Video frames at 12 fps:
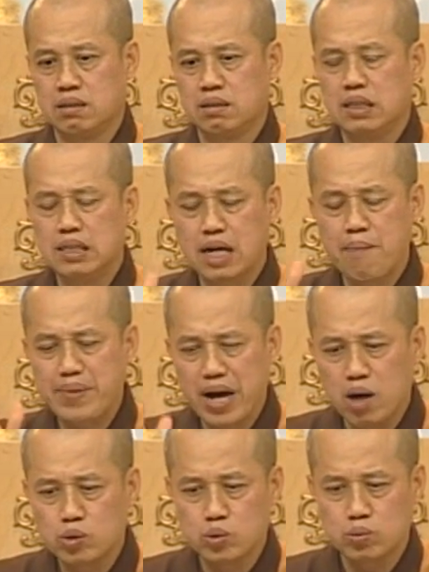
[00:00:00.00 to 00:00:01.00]
你那个
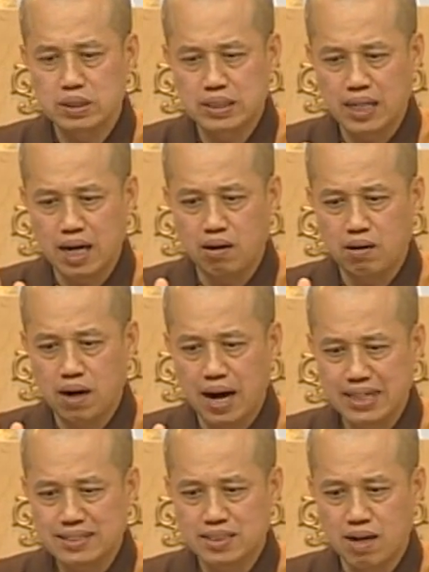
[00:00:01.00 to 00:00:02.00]
标准，你要
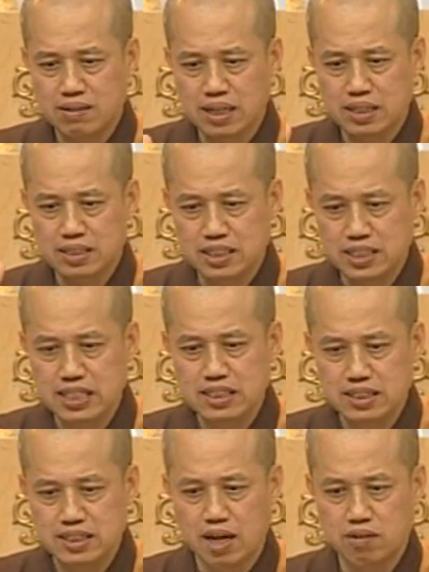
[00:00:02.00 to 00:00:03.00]
按照那个
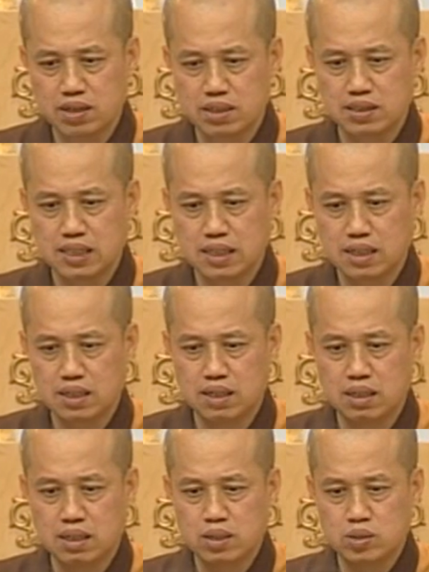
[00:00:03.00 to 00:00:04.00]
经教的整
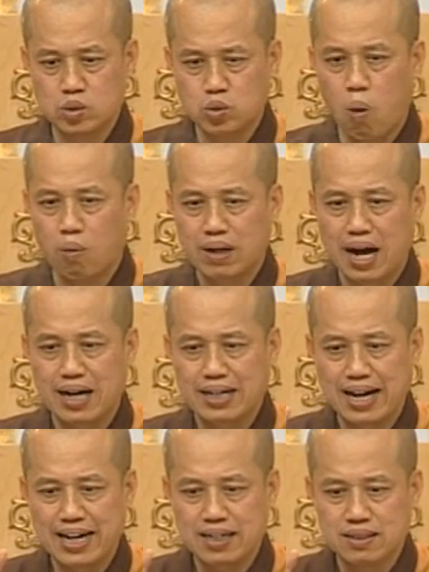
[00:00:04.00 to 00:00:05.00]
个总纲
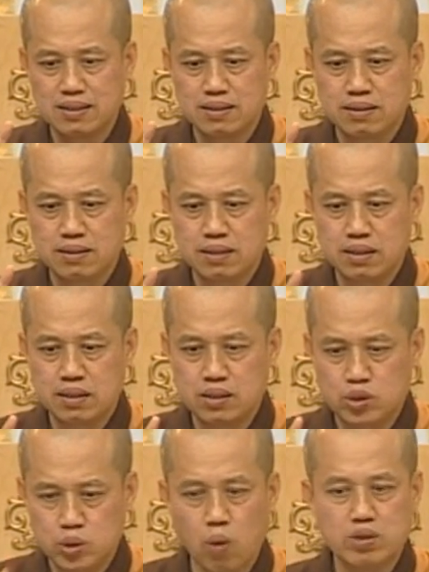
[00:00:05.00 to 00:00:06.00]
来
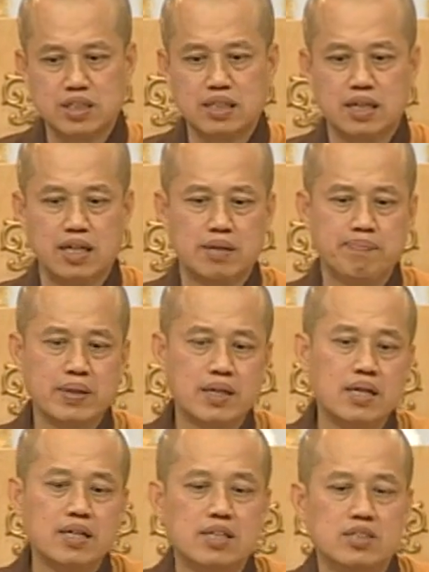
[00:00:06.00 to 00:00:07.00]
修行了，你不
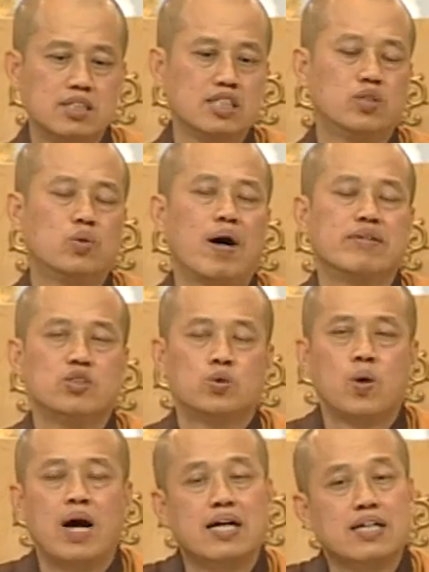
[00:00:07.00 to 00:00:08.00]
可以自己乱
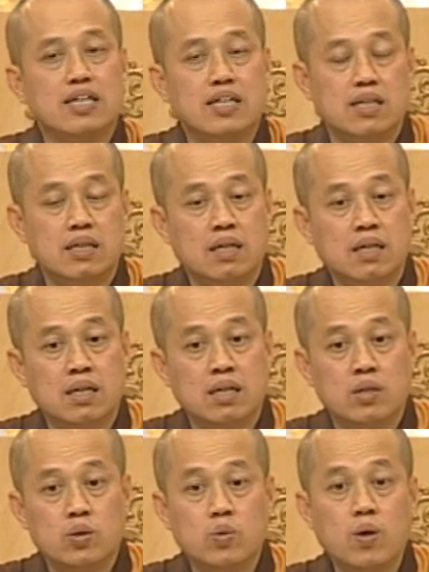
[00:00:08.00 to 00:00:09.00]
创、
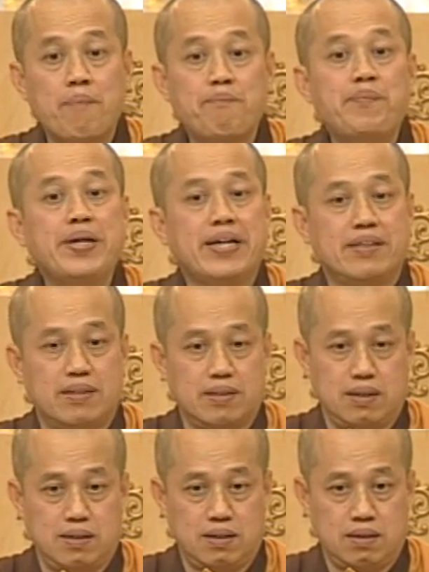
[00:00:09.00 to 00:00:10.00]
乱变、
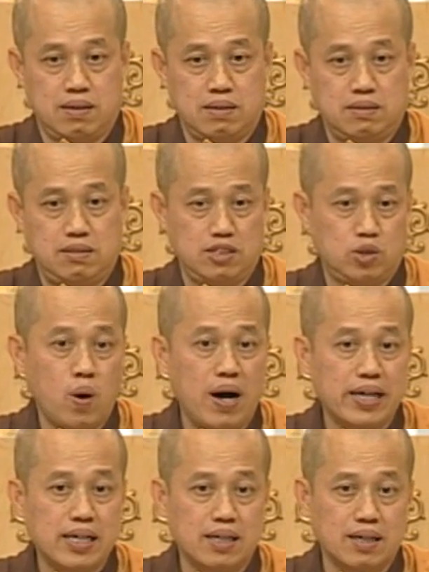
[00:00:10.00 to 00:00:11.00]
自
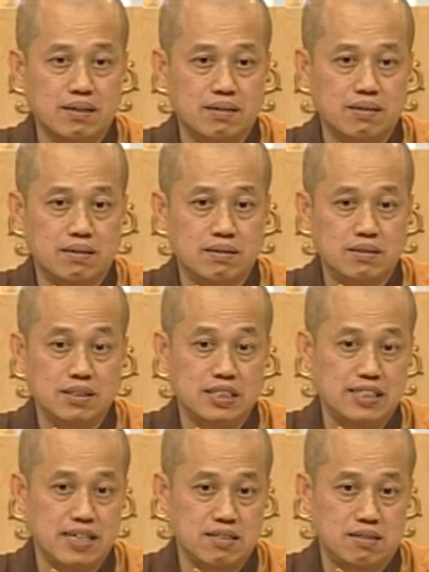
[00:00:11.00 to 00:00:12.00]
创一格、自
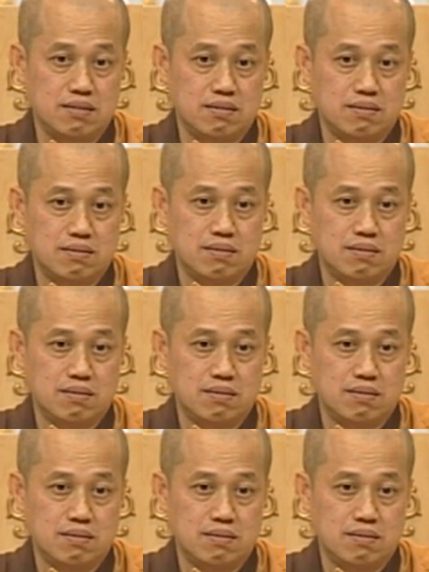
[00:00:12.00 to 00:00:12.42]
己解释，